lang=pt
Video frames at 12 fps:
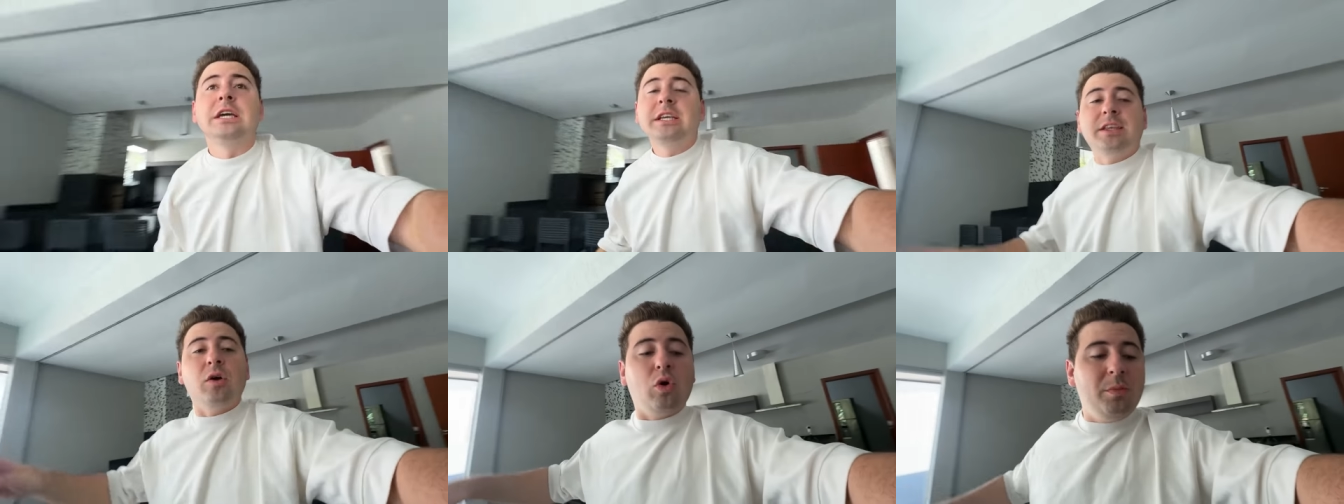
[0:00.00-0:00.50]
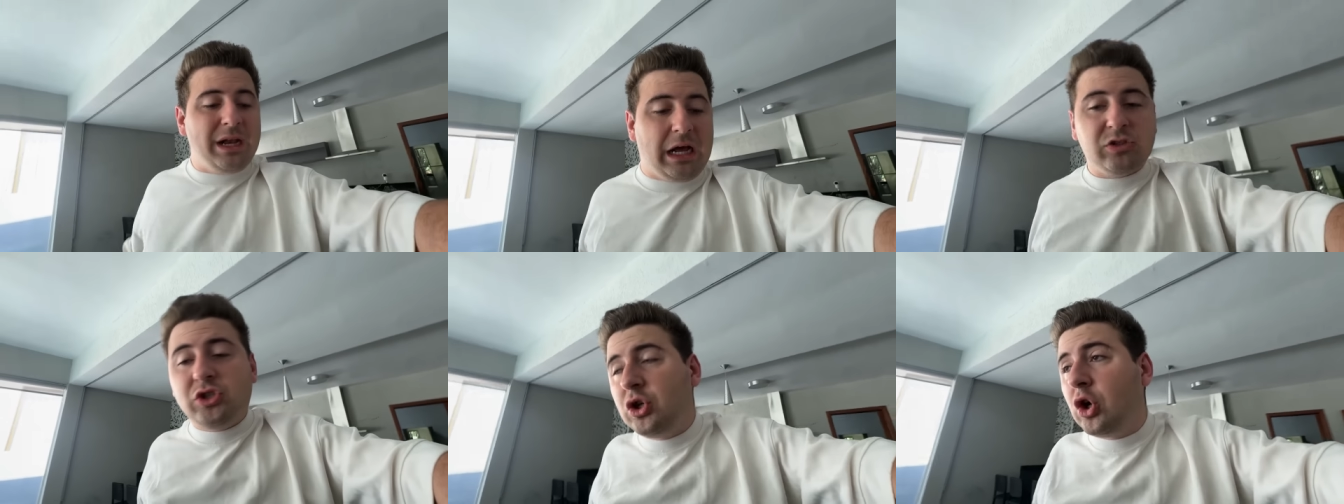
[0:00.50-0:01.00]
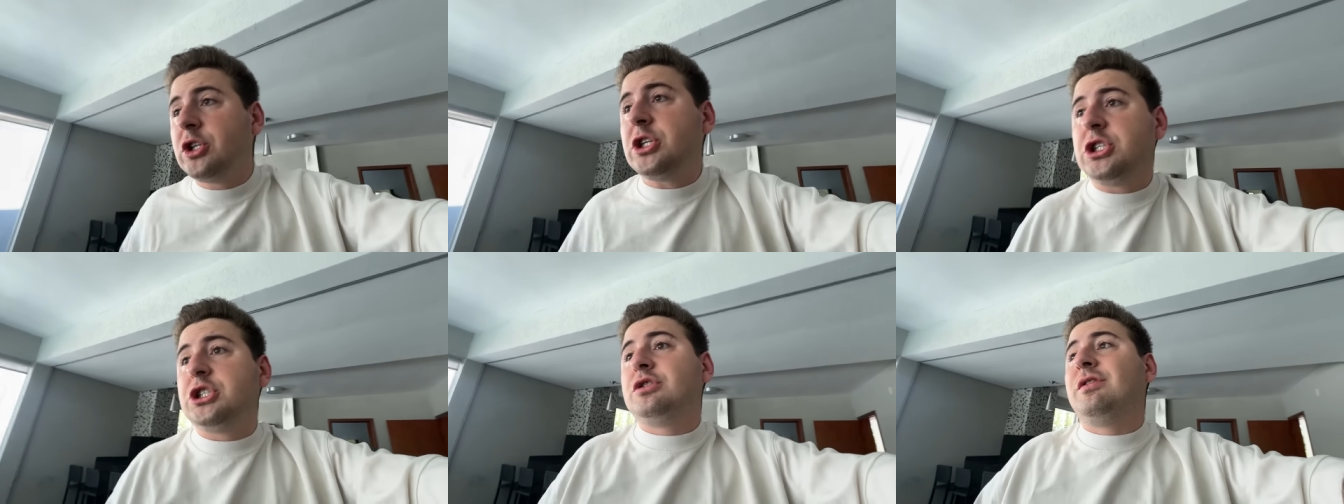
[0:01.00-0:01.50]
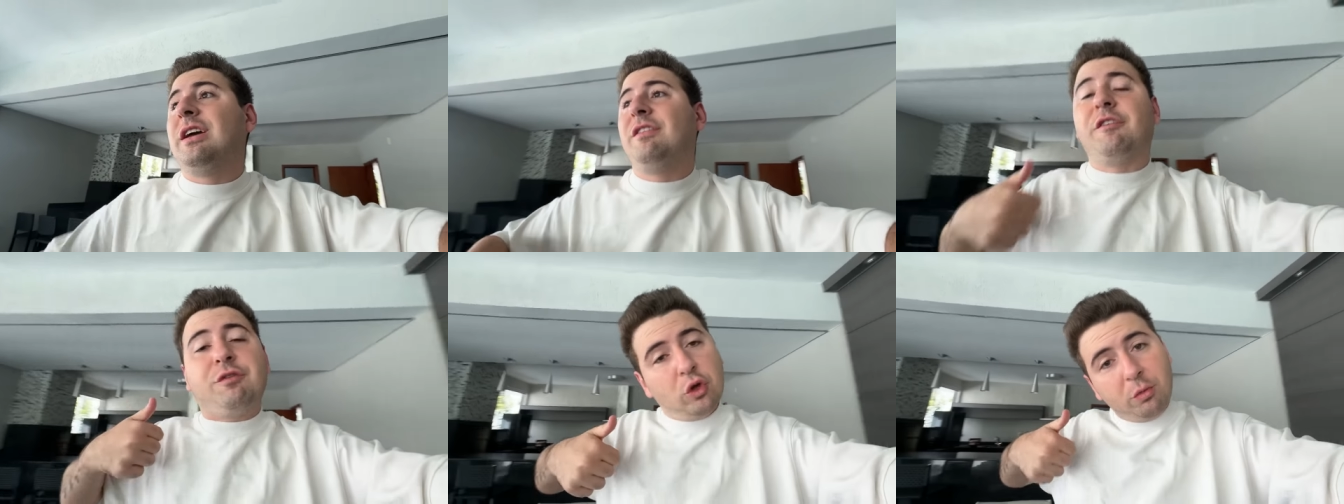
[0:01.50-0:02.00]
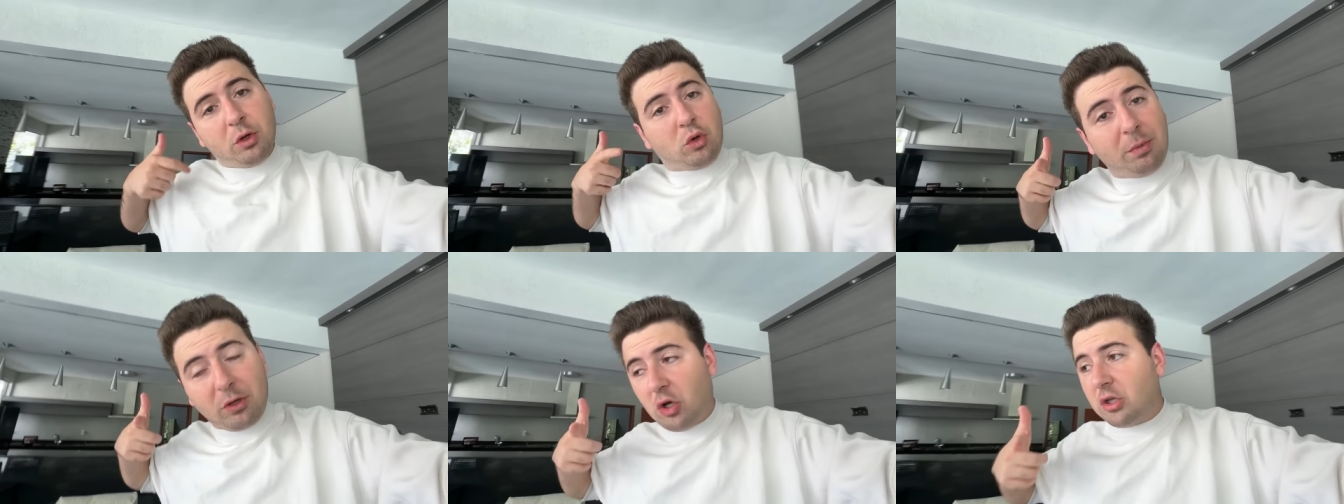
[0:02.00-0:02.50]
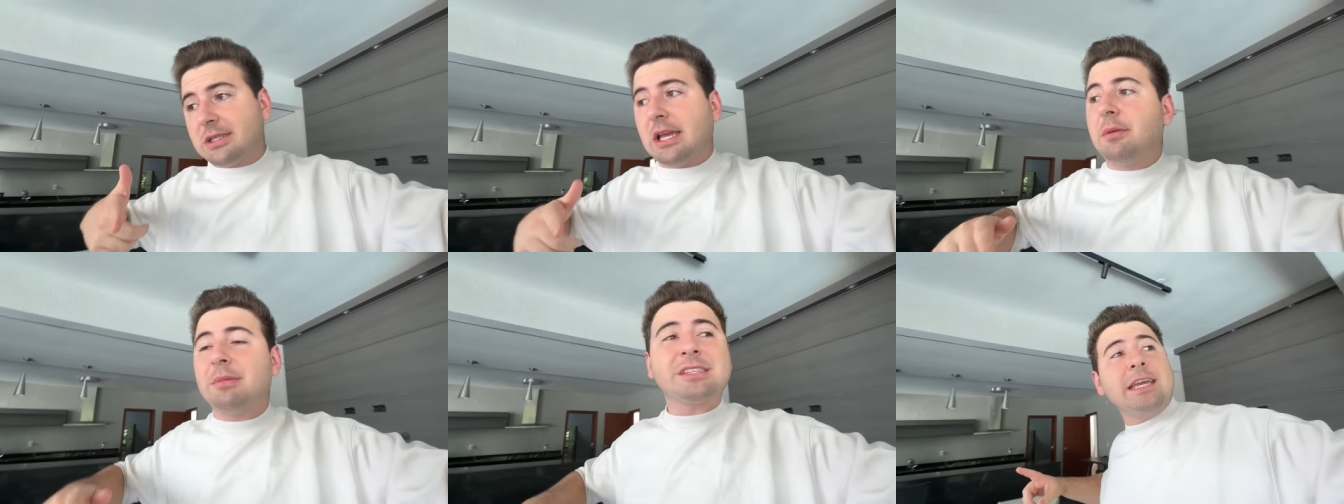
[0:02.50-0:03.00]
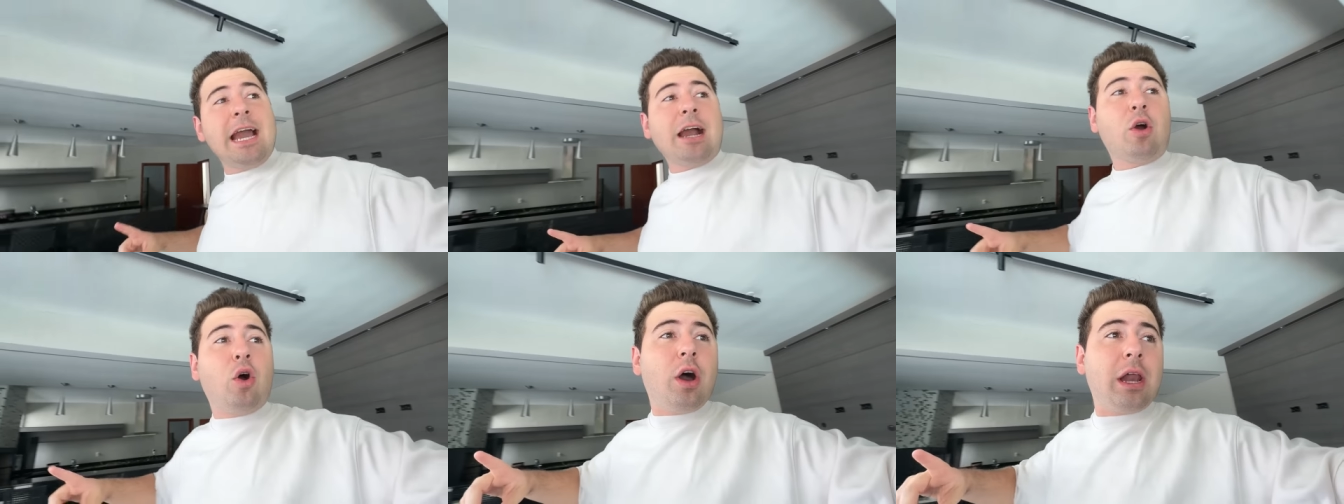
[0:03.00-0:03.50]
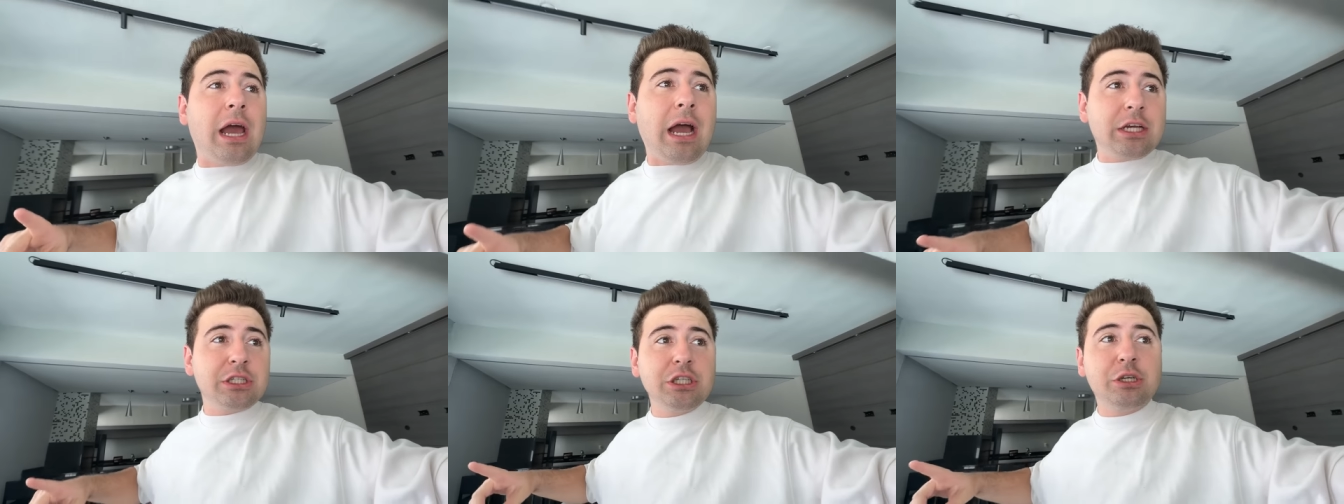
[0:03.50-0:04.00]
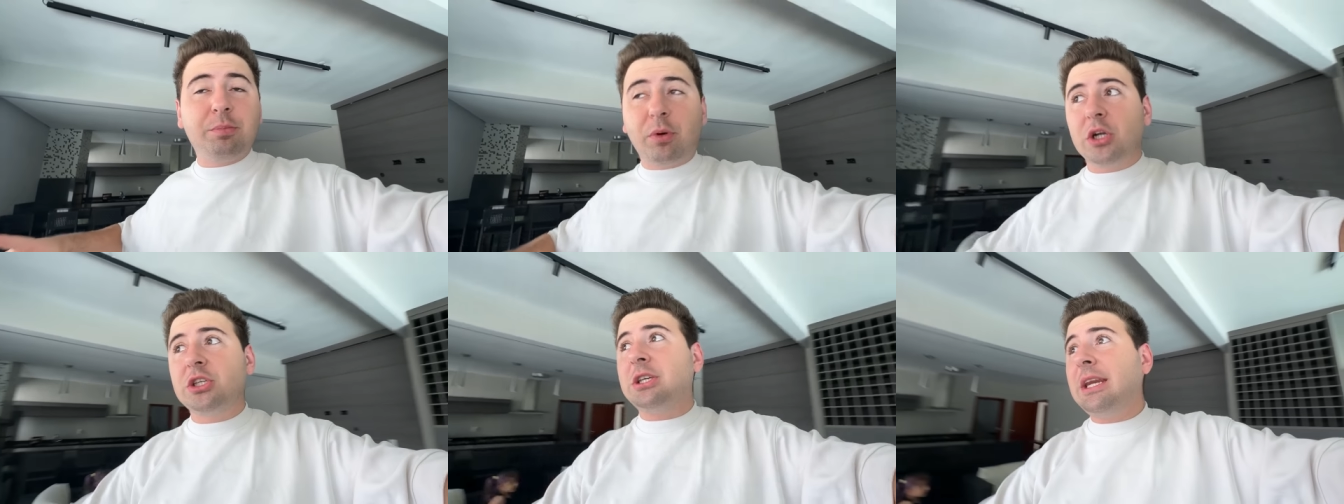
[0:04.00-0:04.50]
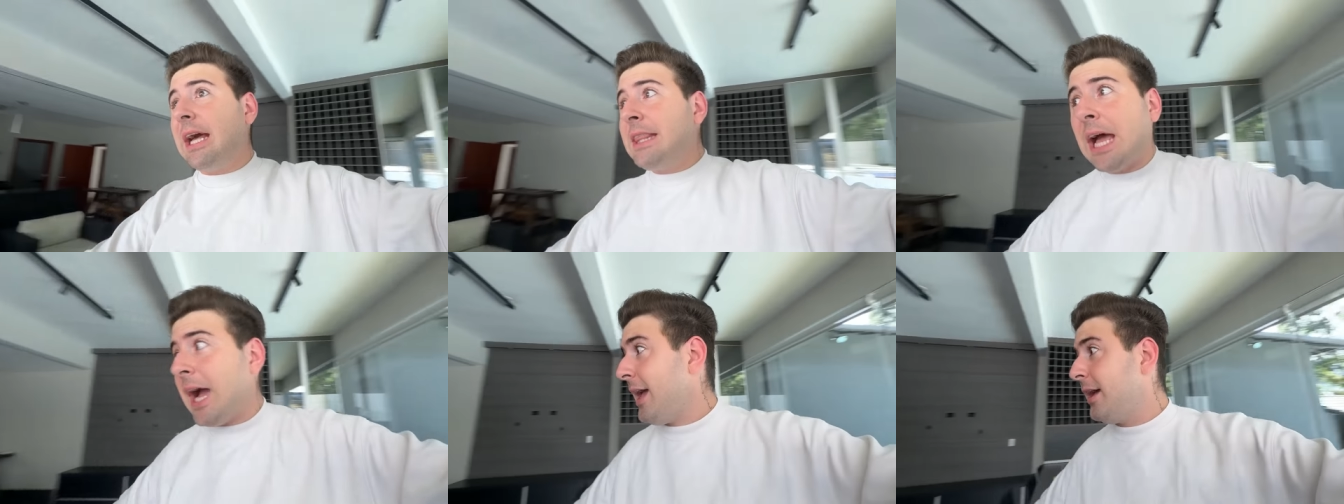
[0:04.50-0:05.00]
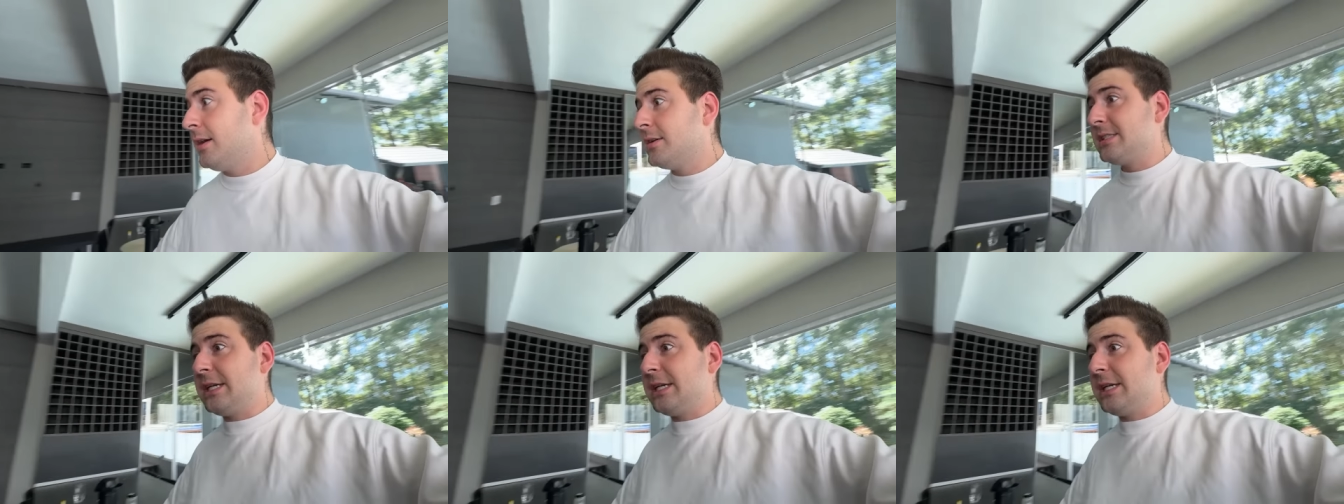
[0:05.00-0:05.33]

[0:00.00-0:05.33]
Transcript: Então, combinado. De noite a gente vai ver filme, comer guloseimas e agora a gente pode nadar.